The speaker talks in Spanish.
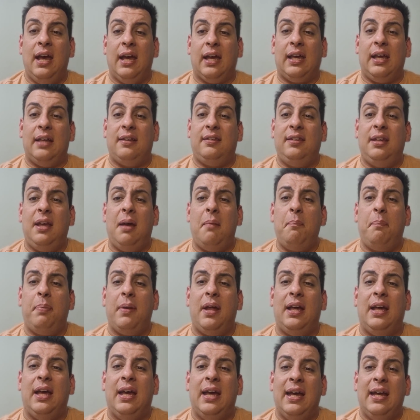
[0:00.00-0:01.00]
que
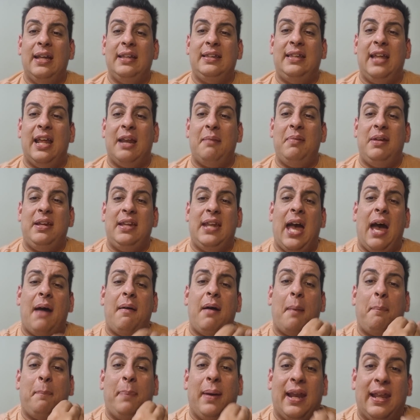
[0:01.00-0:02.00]
siempre
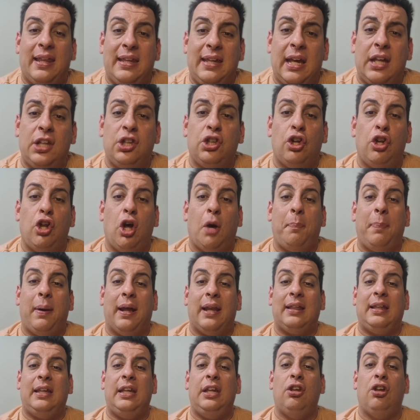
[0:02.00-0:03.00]
terminaba perdiendo los
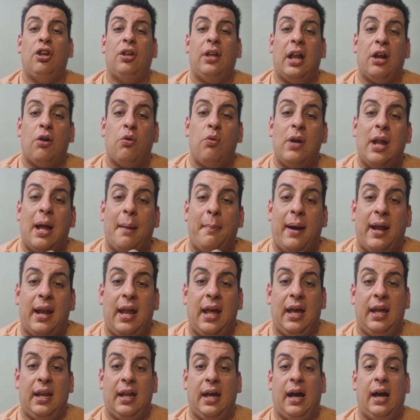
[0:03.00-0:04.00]
partidos de alguna
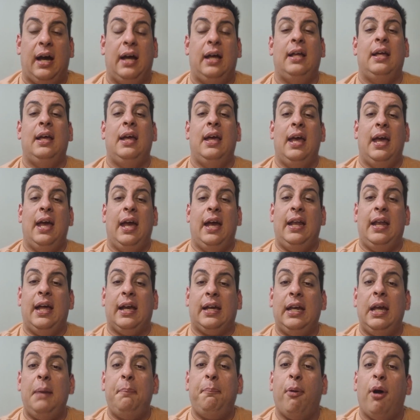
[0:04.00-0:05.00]
manera, el
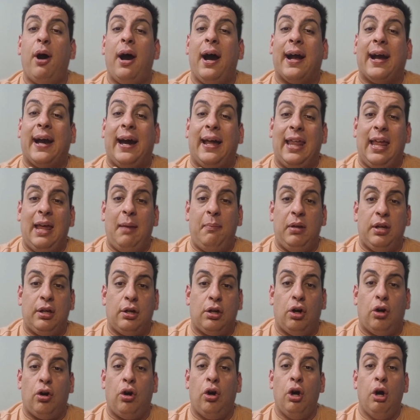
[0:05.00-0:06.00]
equipo
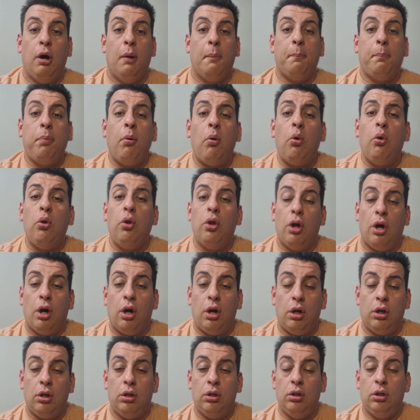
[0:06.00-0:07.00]
académico
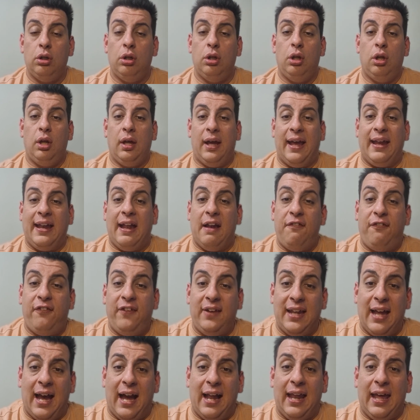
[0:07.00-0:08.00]
pudo en el
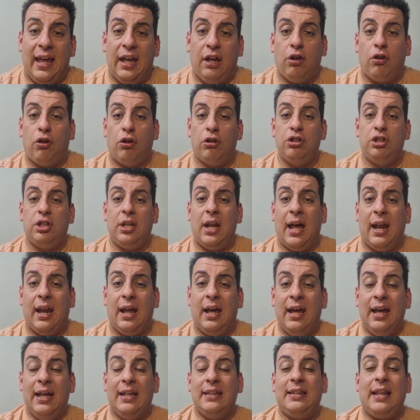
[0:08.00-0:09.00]
final
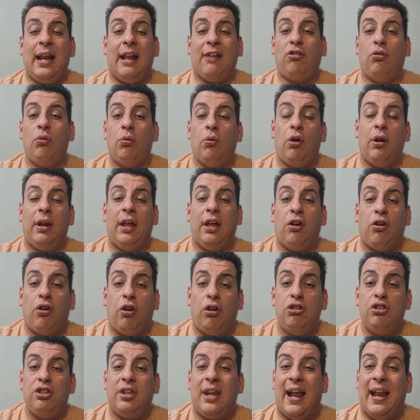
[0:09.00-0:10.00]
encontrar tras un gol en
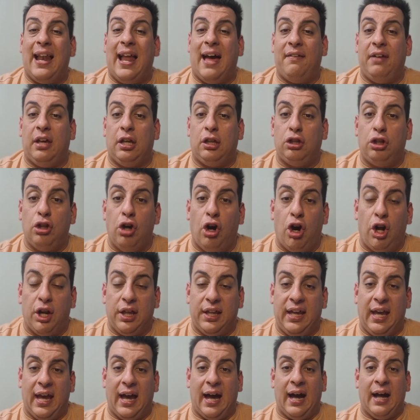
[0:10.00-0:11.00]
contra la
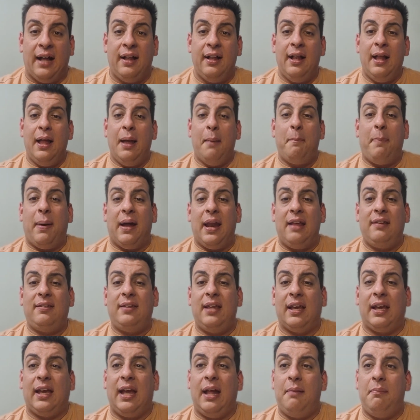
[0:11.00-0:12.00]
victoria.
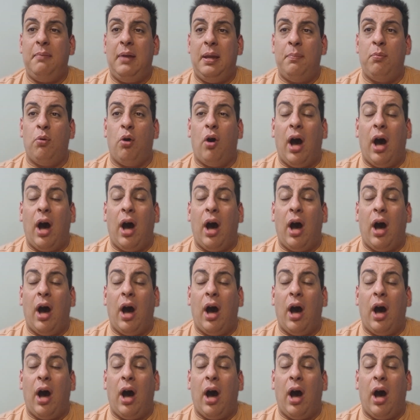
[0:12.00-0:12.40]
Parece que el mismo